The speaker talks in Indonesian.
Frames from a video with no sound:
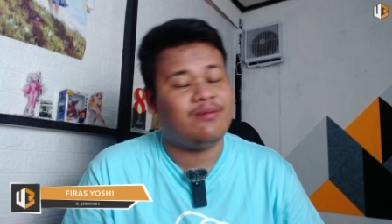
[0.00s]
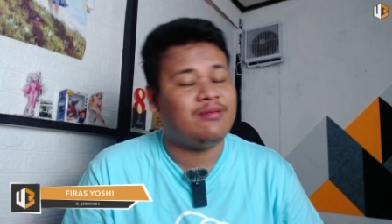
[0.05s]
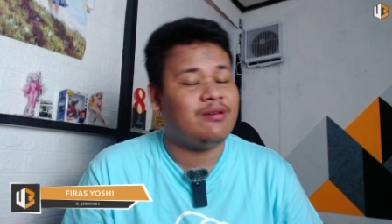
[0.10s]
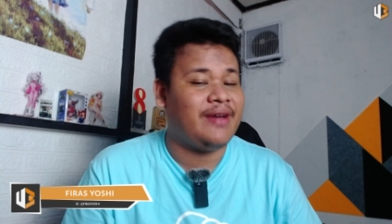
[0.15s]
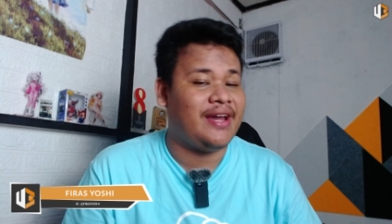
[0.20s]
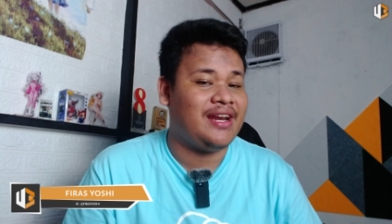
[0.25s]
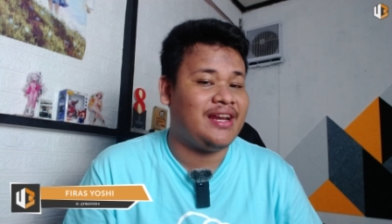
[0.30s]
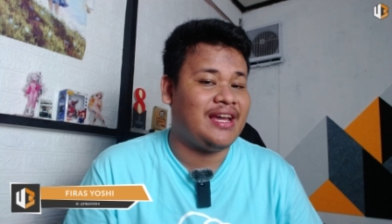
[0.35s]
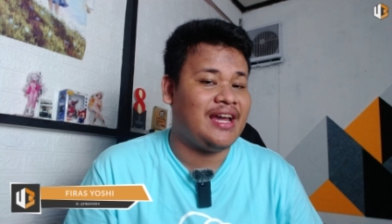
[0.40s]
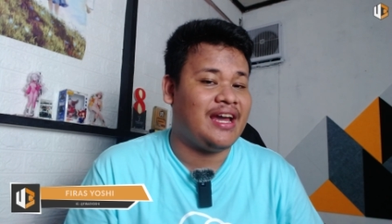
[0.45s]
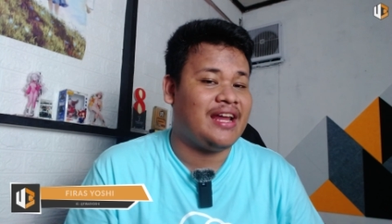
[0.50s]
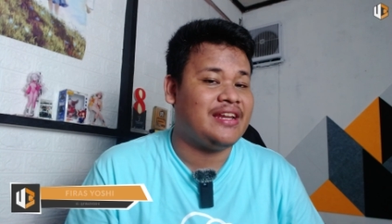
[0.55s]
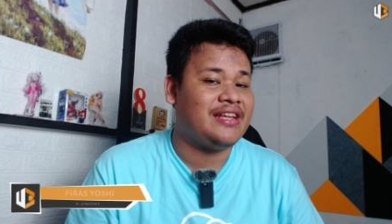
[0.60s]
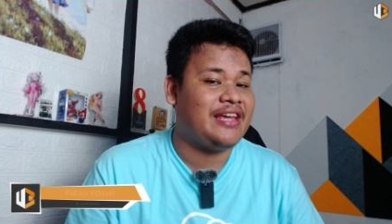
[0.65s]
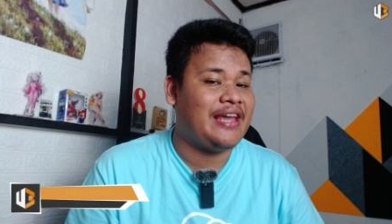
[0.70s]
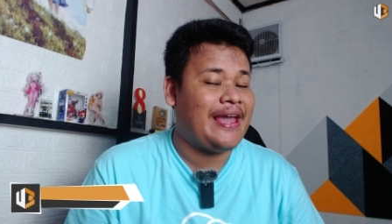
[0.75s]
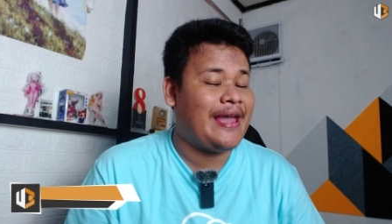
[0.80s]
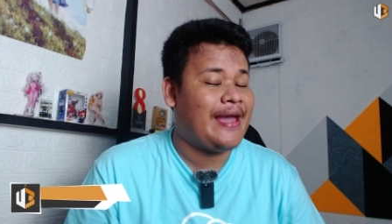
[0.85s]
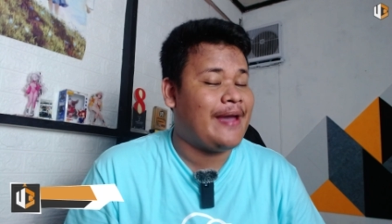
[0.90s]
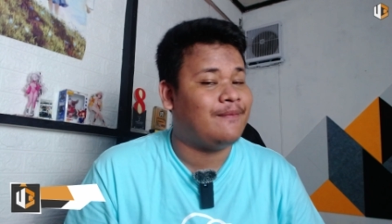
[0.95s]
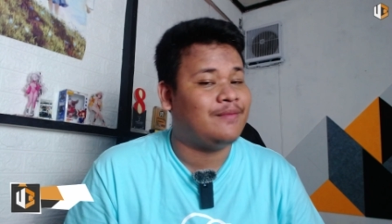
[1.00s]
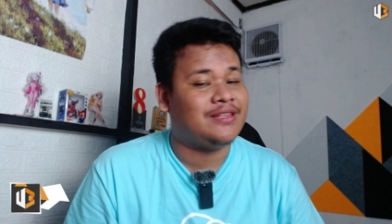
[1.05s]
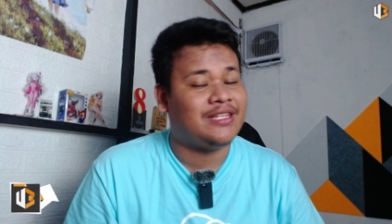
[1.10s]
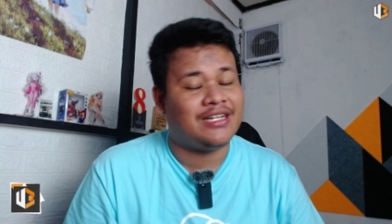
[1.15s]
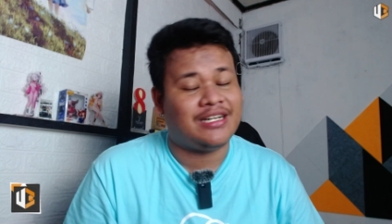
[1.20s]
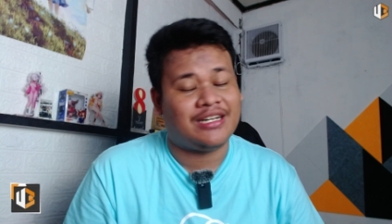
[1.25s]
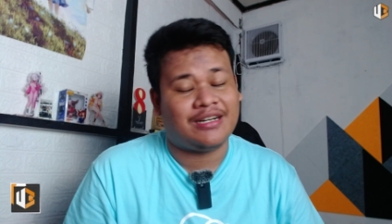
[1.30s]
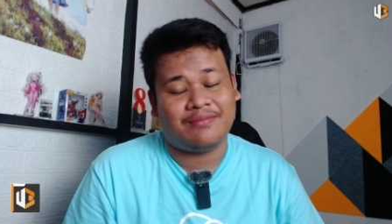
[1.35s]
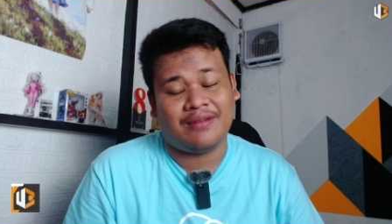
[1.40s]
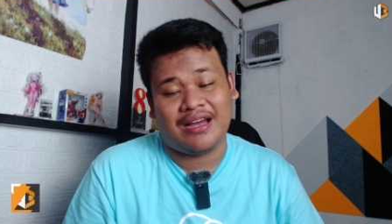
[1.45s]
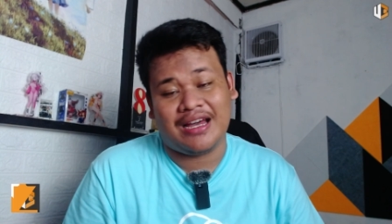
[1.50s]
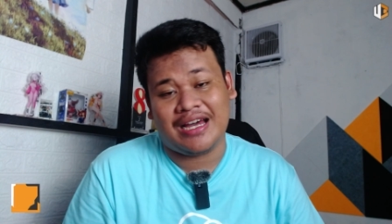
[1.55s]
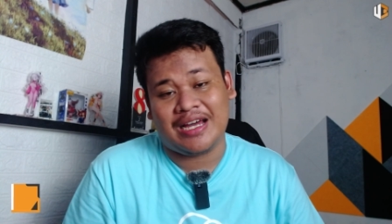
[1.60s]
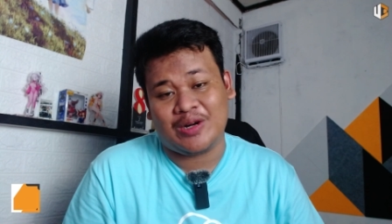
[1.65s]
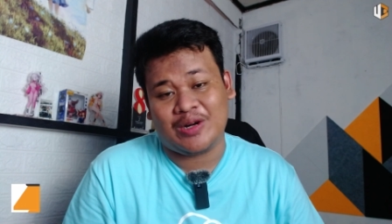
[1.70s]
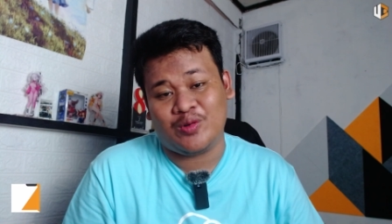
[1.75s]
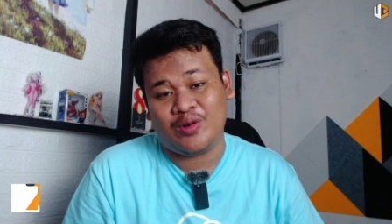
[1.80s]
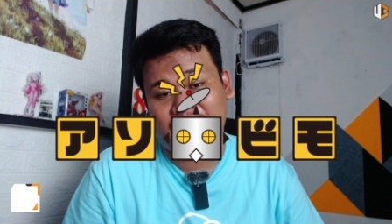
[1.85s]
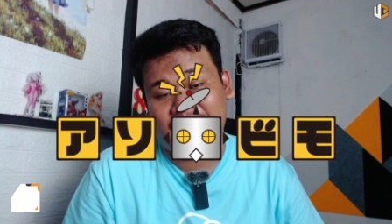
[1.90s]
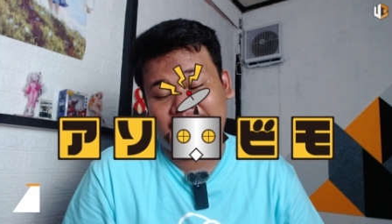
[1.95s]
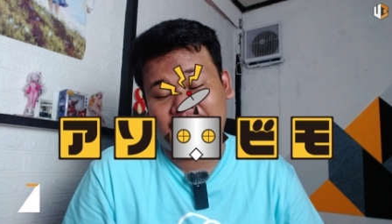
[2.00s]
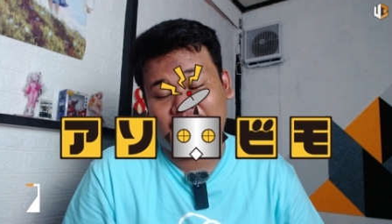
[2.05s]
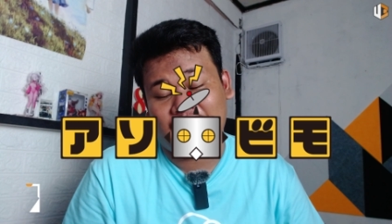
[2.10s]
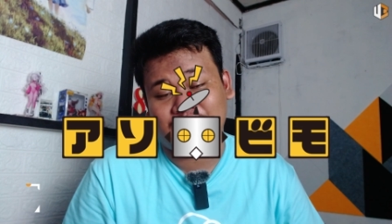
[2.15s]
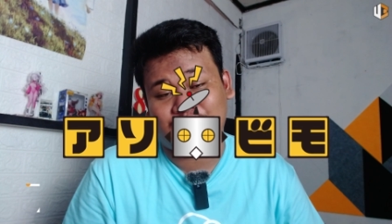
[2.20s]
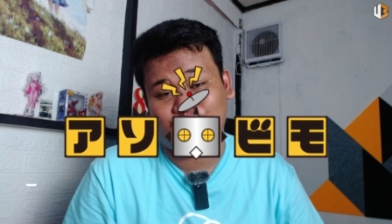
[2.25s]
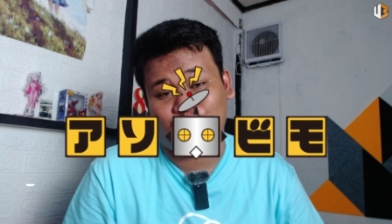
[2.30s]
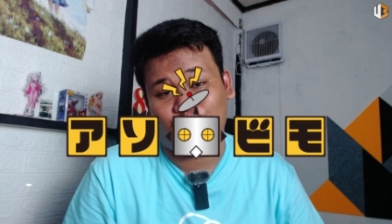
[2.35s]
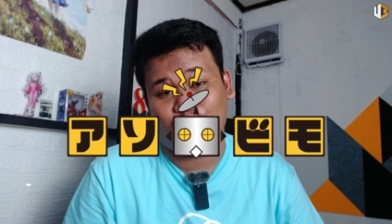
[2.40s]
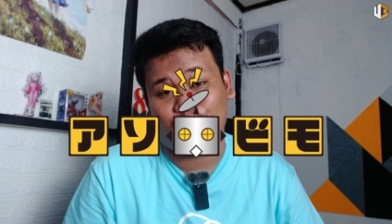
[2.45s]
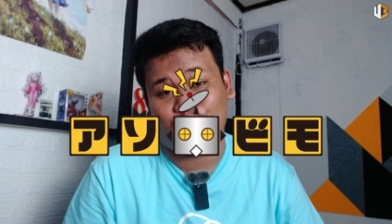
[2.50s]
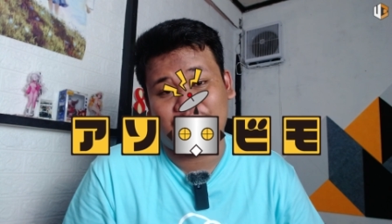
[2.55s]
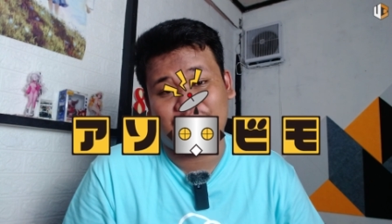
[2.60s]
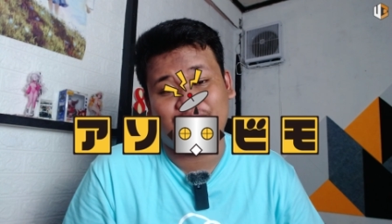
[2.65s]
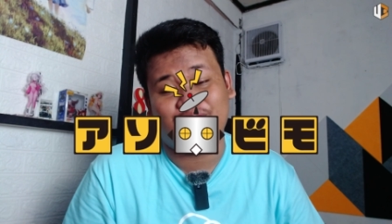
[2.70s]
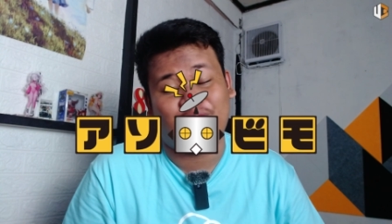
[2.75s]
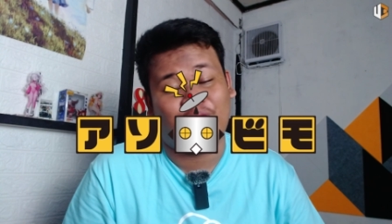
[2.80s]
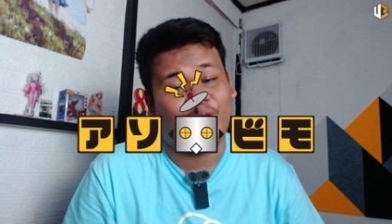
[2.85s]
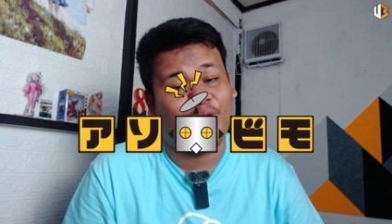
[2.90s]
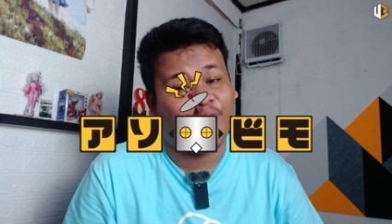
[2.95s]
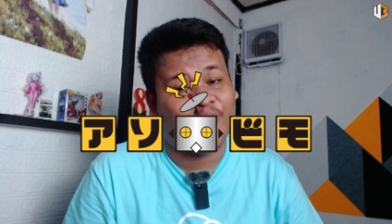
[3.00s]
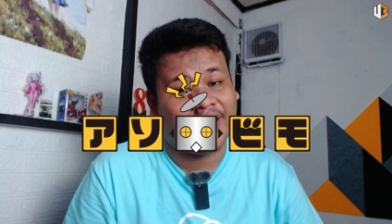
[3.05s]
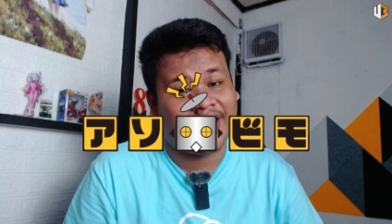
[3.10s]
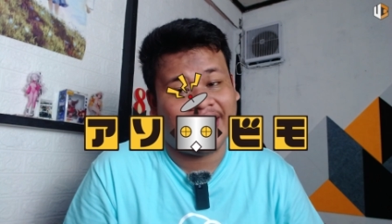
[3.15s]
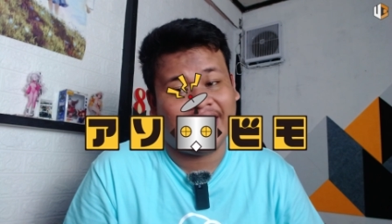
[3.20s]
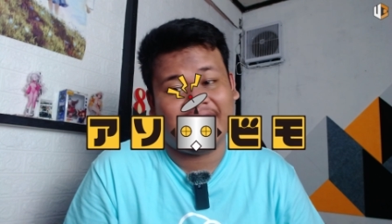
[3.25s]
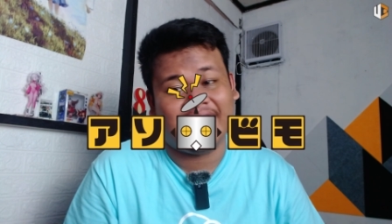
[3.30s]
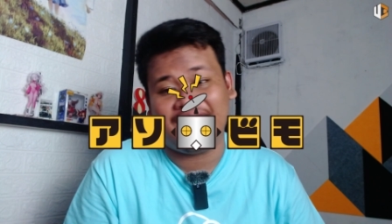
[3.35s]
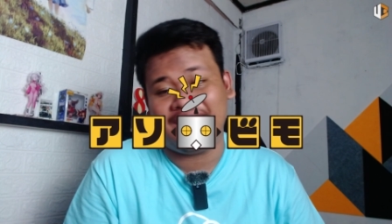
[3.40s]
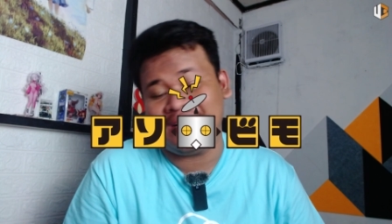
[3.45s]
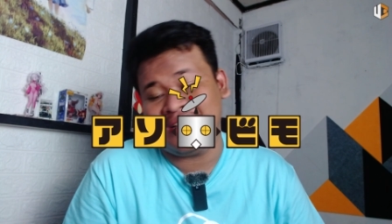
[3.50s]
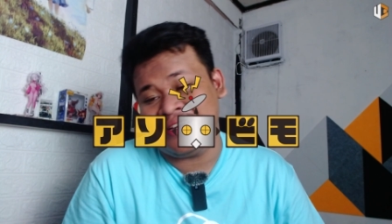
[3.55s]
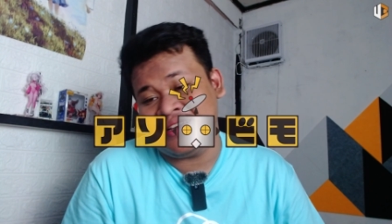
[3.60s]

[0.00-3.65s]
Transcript: memainkan game terbaru dari Asobimo ya